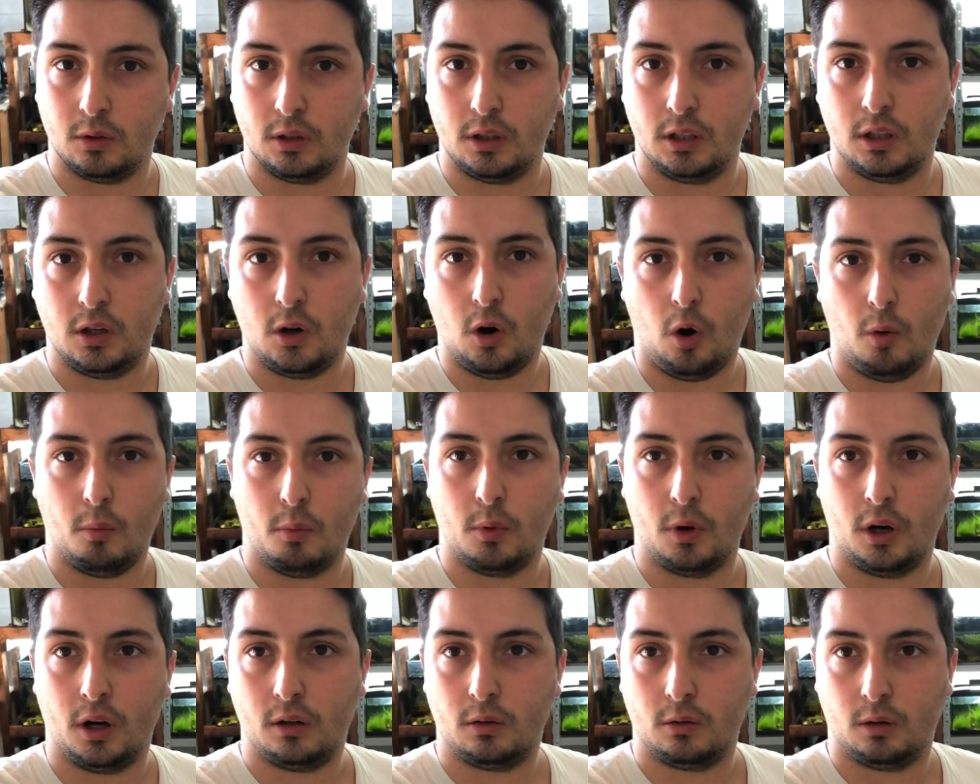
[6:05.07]
di
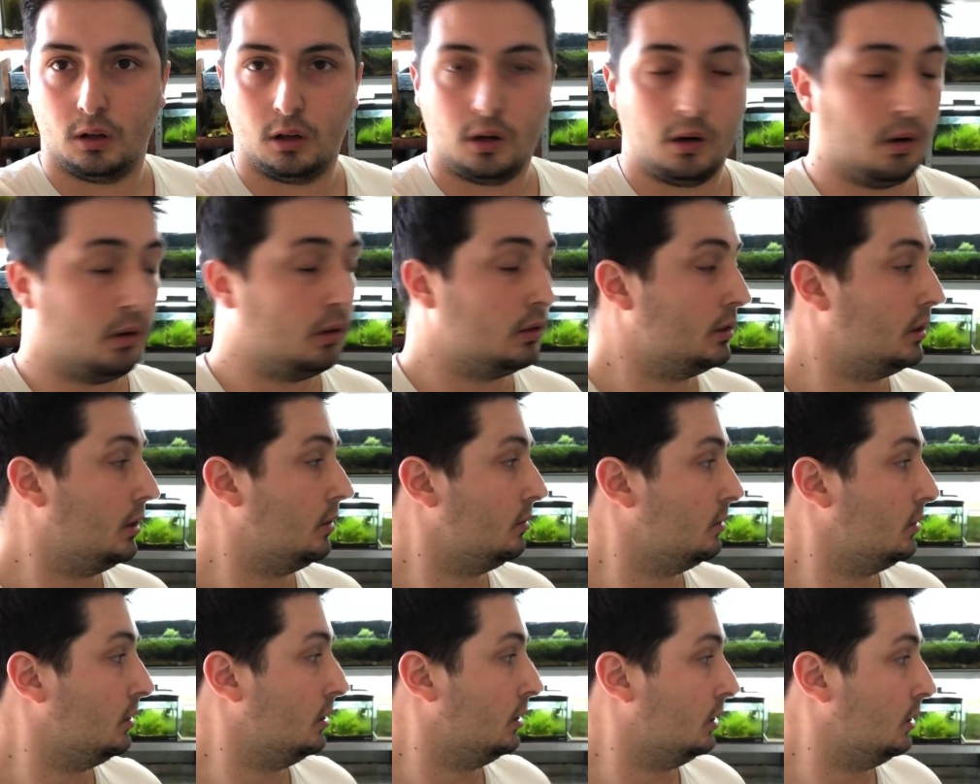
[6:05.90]
copola,
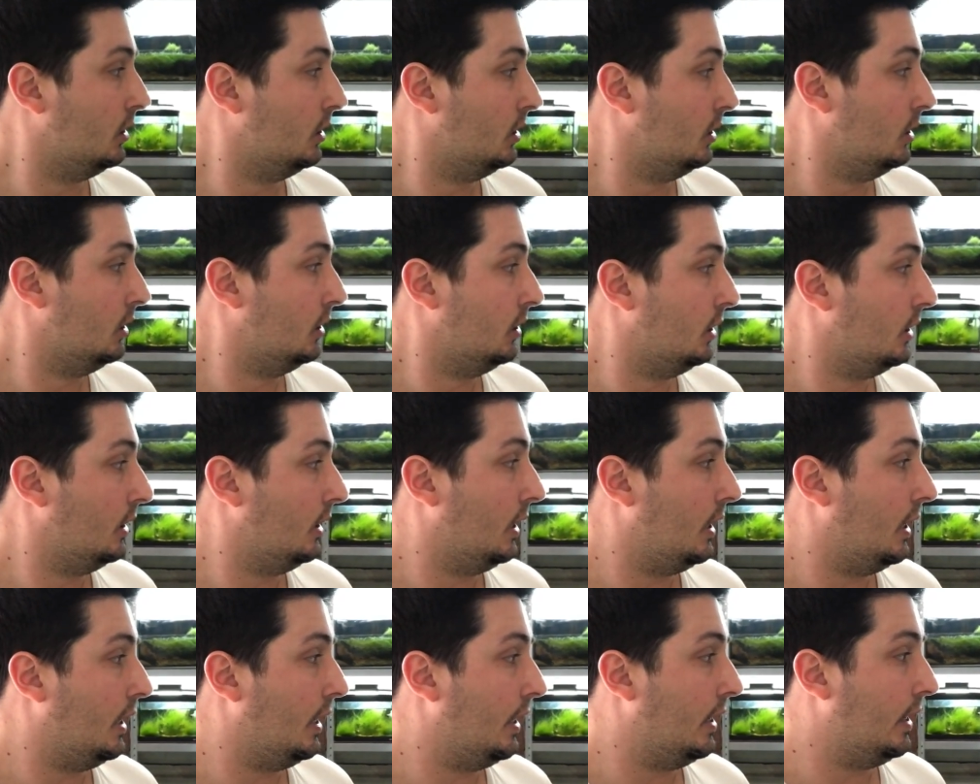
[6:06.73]
qualcosa,
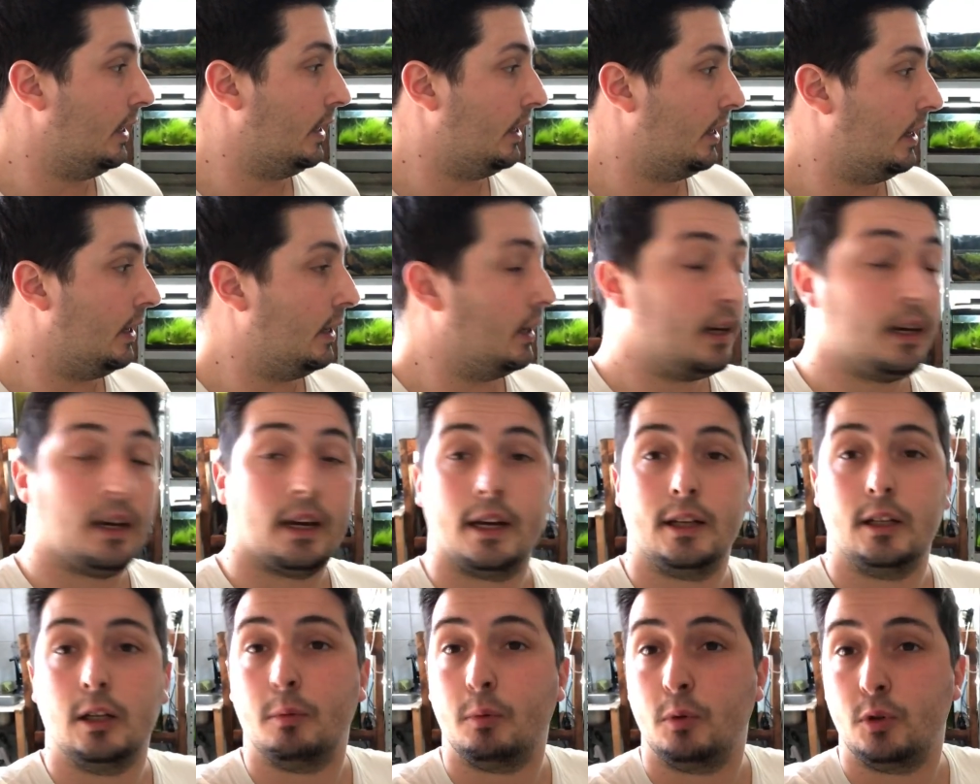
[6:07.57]
e,
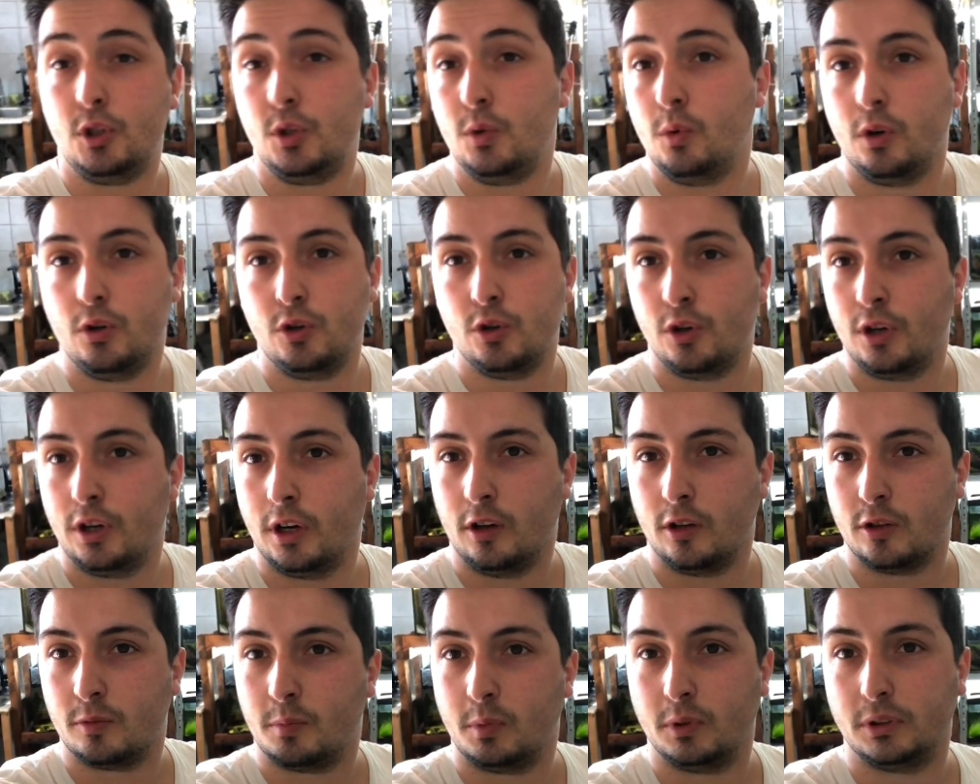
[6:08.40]
e dopo cinque giorni che
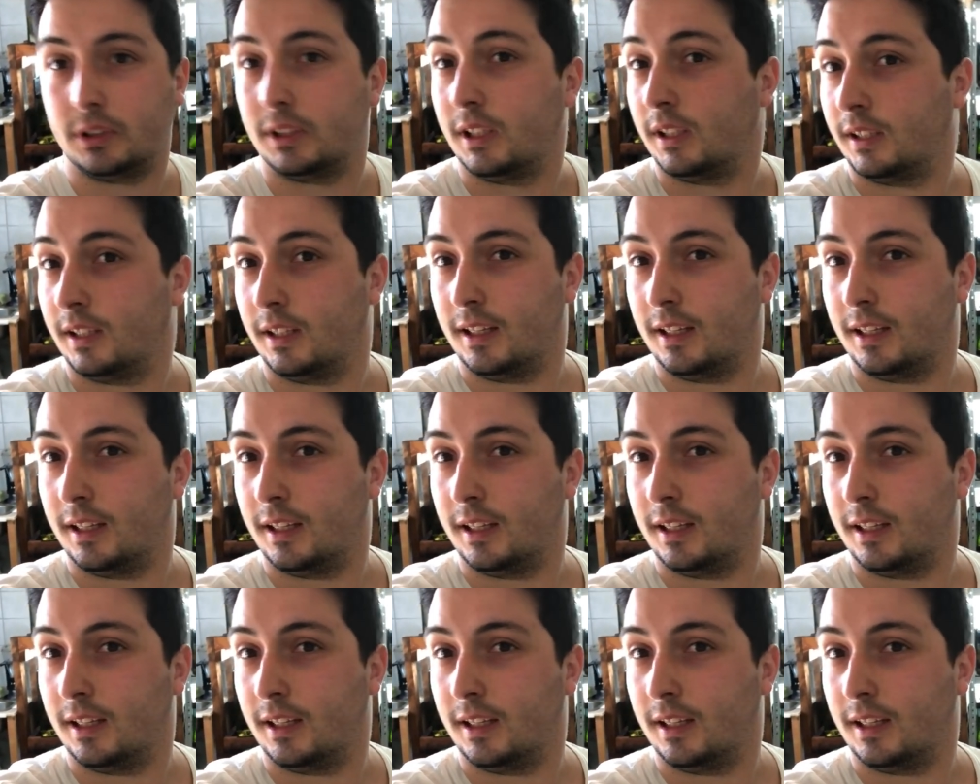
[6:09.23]
li ho spostati